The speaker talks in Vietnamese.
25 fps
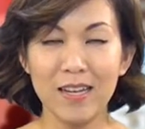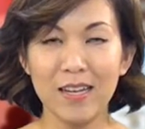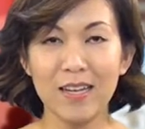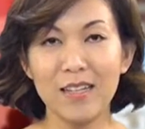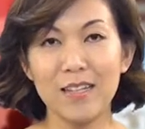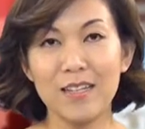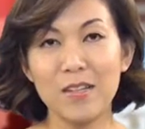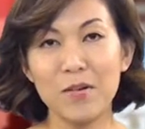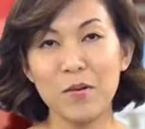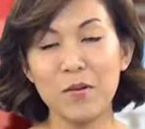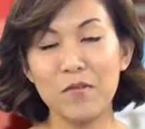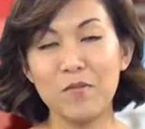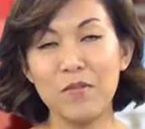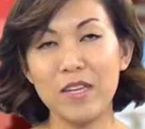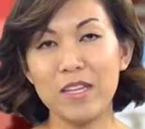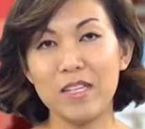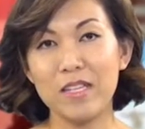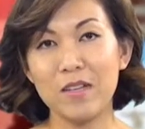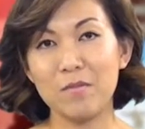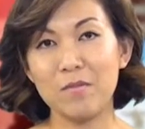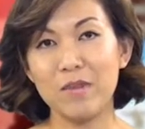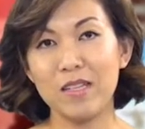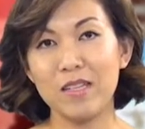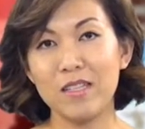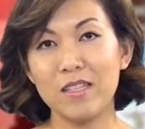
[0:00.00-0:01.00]
Kính thưa quý vị,
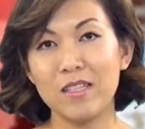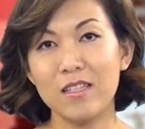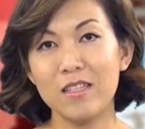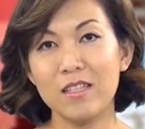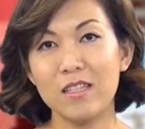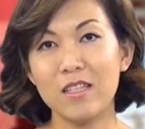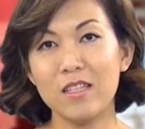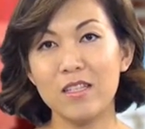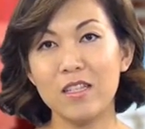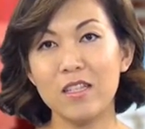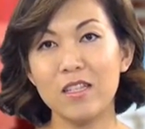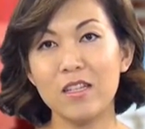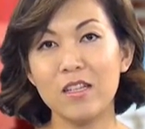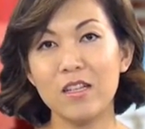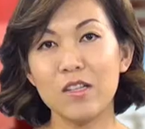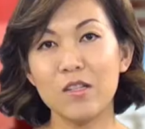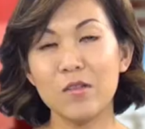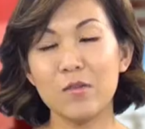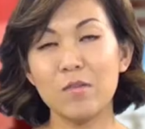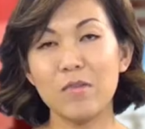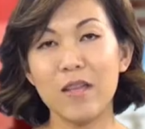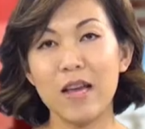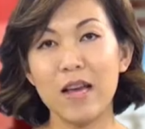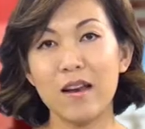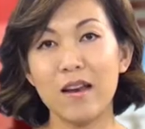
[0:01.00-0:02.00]
trong những chương trình trước thì
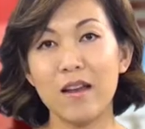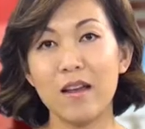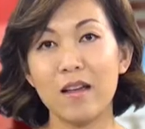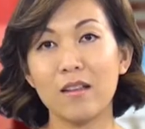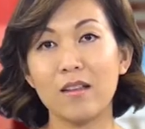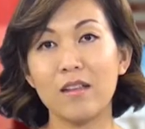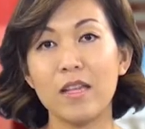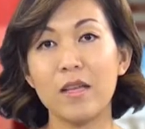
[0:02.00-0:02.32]
chúng ta đã